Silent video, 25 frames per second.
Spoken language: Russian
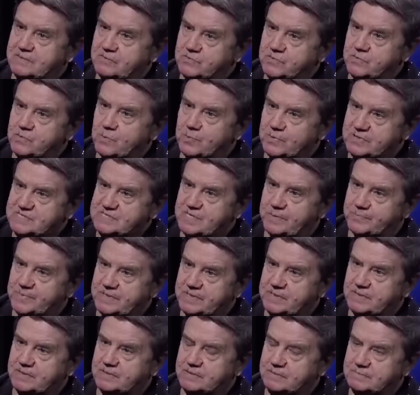у него
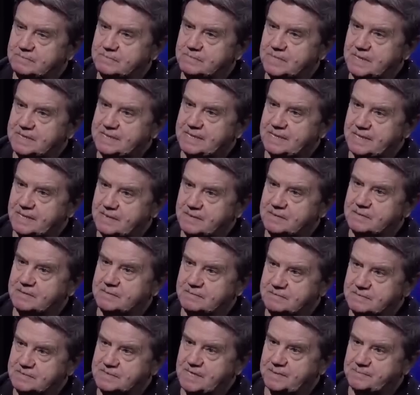прозападная,
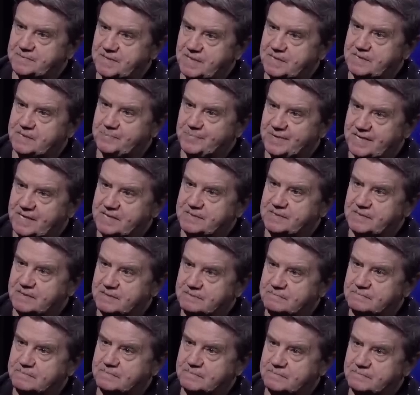она там так либеральная
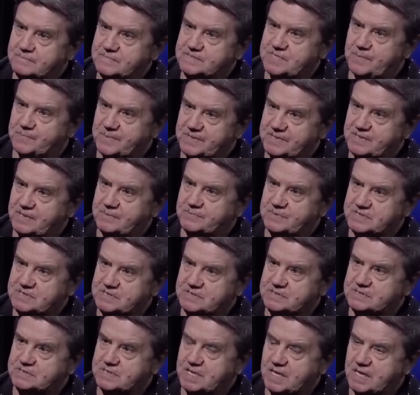западная
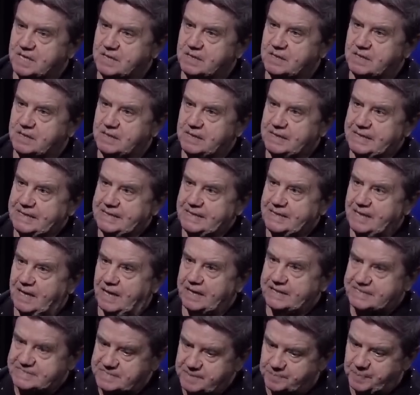оппозиция. А
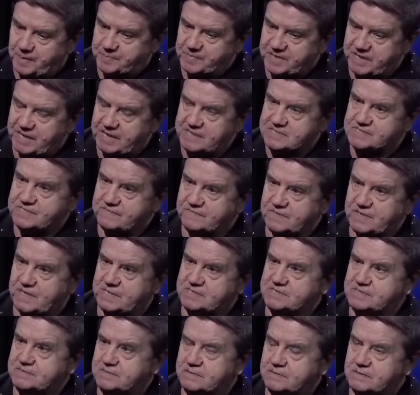если поменяется
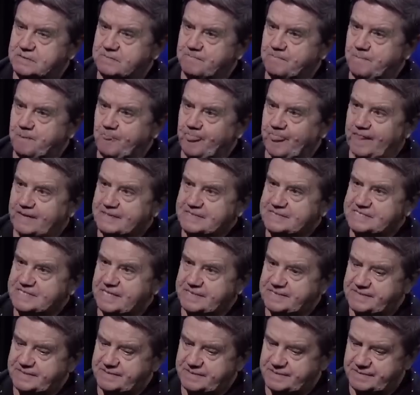власть,
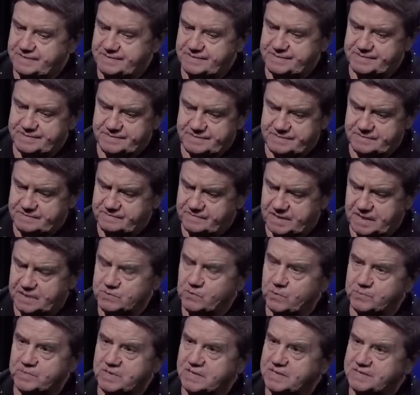кстати, в
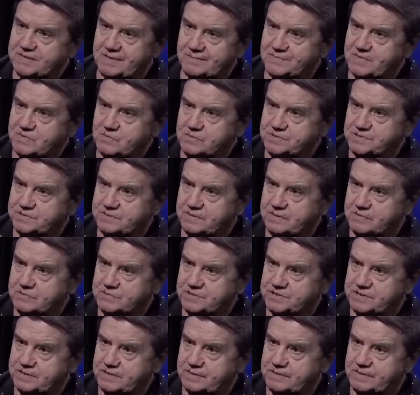экономике там не очень
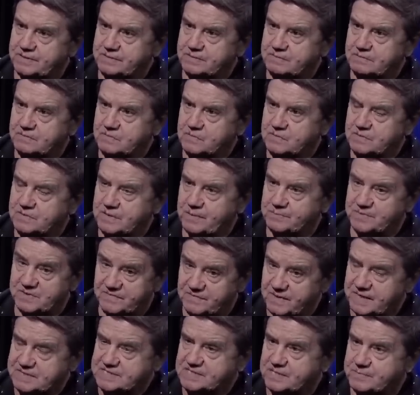хорошие дела там
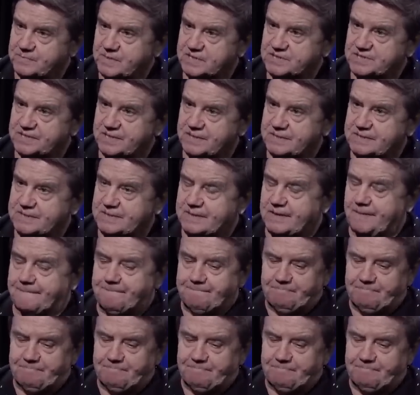инфляция, большая, да. да,